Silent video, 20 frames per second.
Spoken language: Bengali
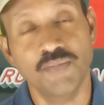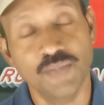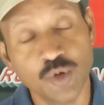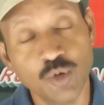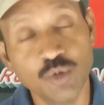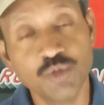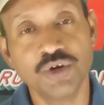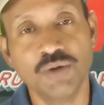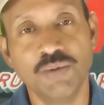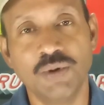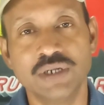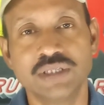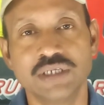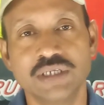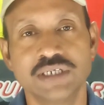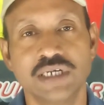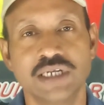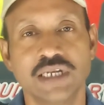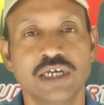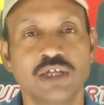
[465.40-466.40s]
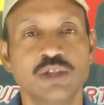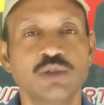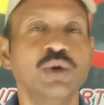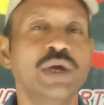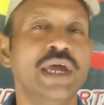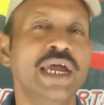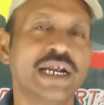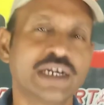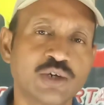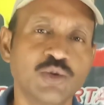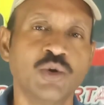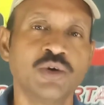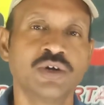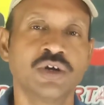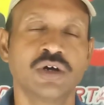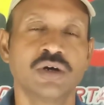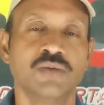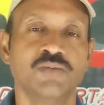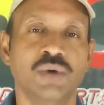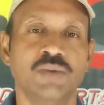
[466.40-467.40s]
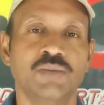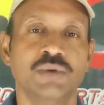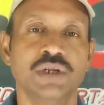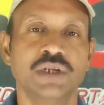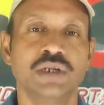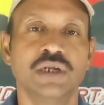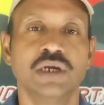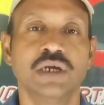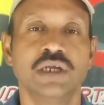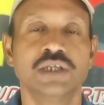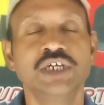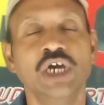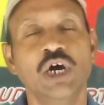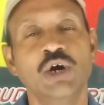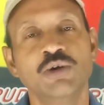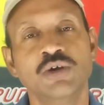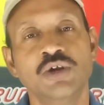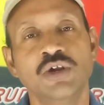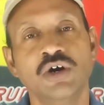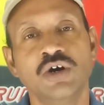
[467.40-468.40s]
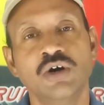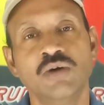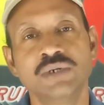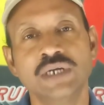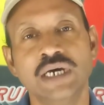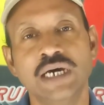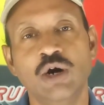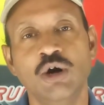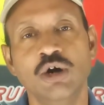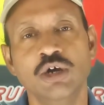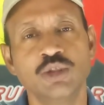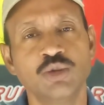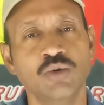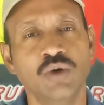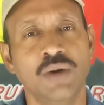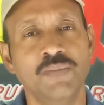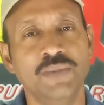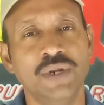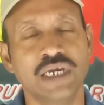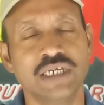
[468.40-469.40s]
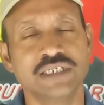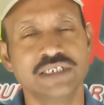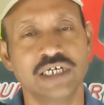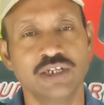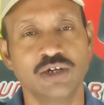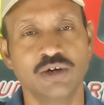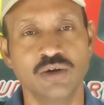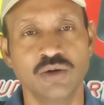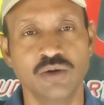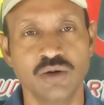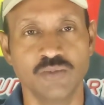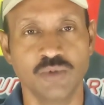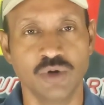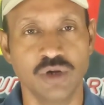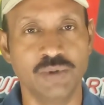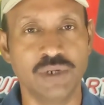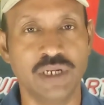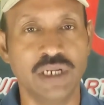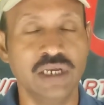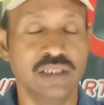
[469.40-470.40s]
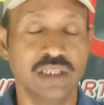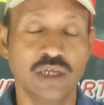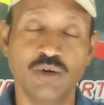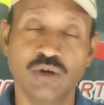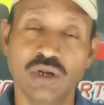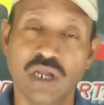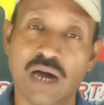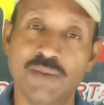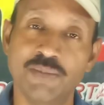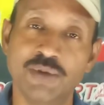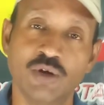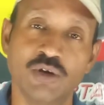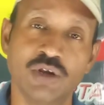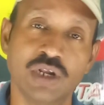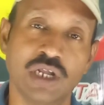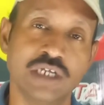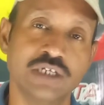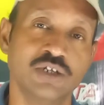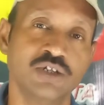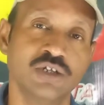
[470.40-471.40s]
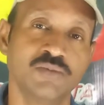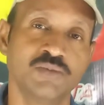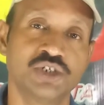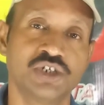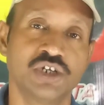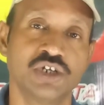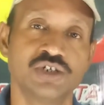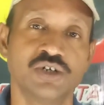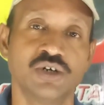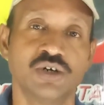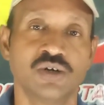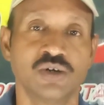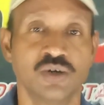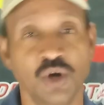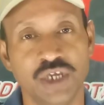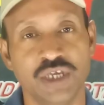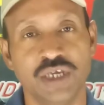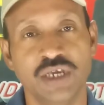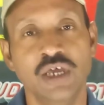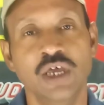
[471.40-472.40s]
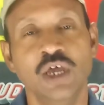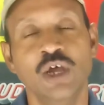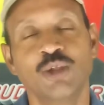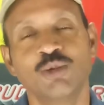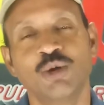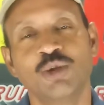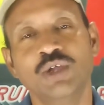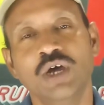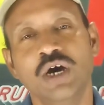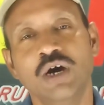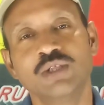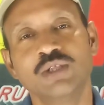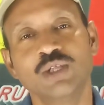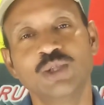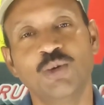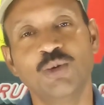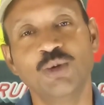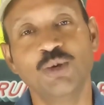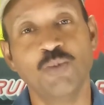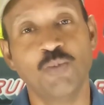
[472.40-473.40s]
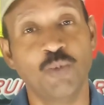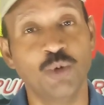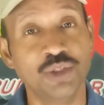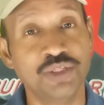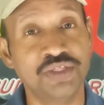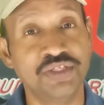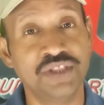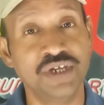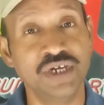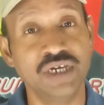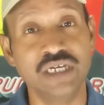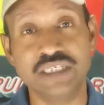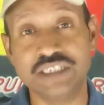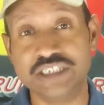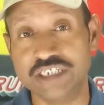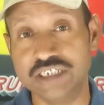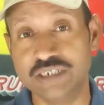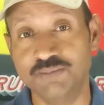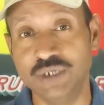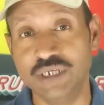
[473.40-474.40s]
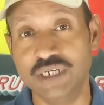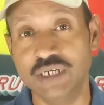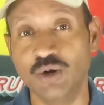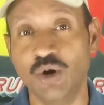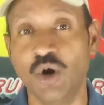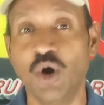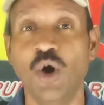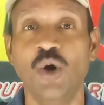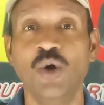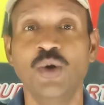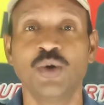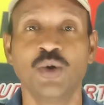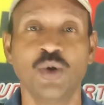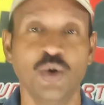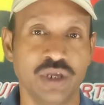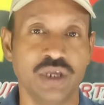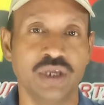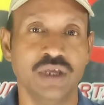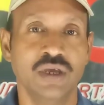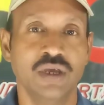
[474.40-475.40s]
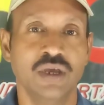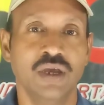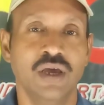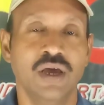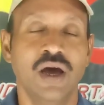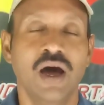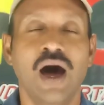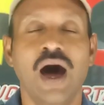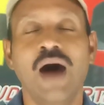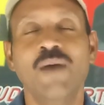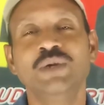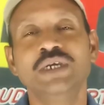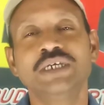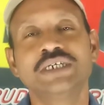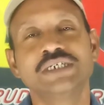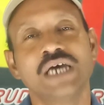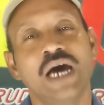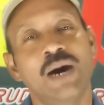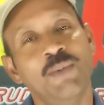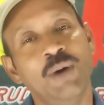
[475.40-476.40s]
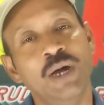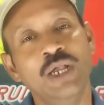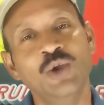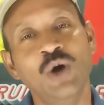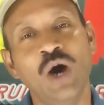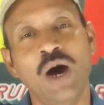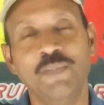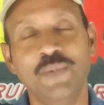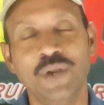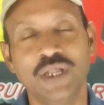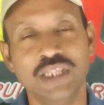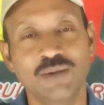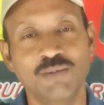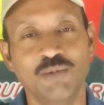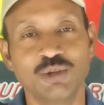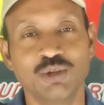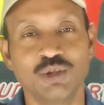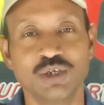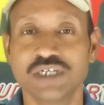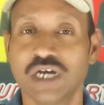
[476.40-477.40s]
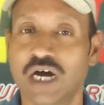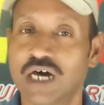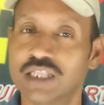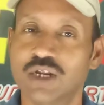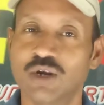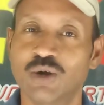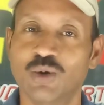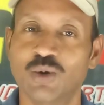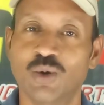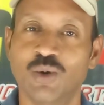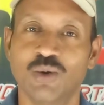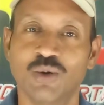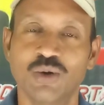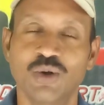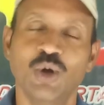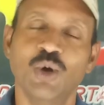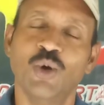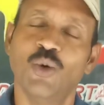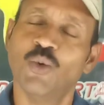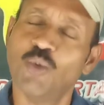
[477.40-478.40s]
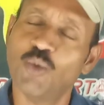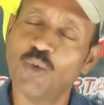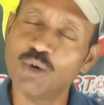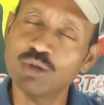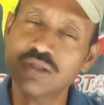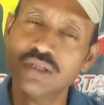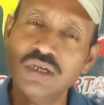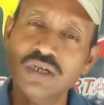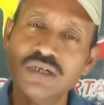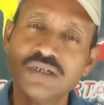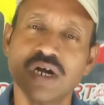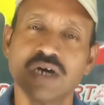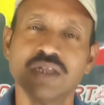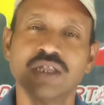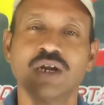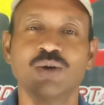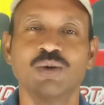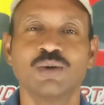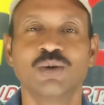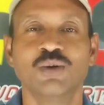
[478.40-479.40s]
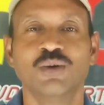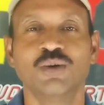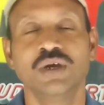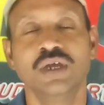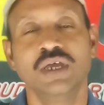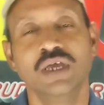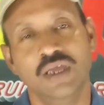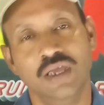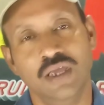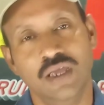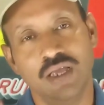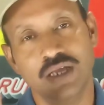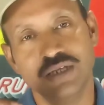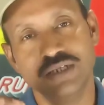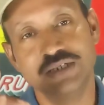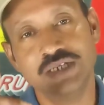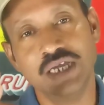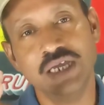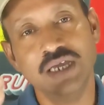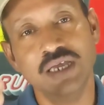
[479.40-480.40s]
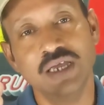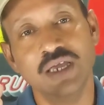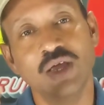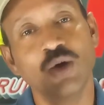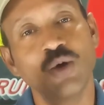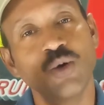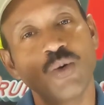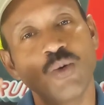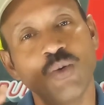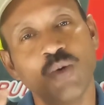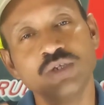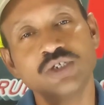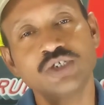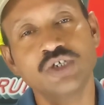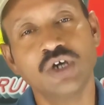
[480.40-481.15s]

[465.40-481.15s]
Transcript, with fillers: রুদ্রবার্তা চ্যানেল কিন্তু একটু অন্যরকম পাবেন যে অন্যরকমটা হয়তো আপনাকে সাধারণ লোক বলবে না দেখুন আমি কোনো রাজনৈতিক বিশ্লেষক নই তথাকথিত কোনো বুদ্ধিজীবীও নই আমি সামান্য আপনাদের মতোই সাধারণ লোক অতি সাধারণ লোক যে খোঁজ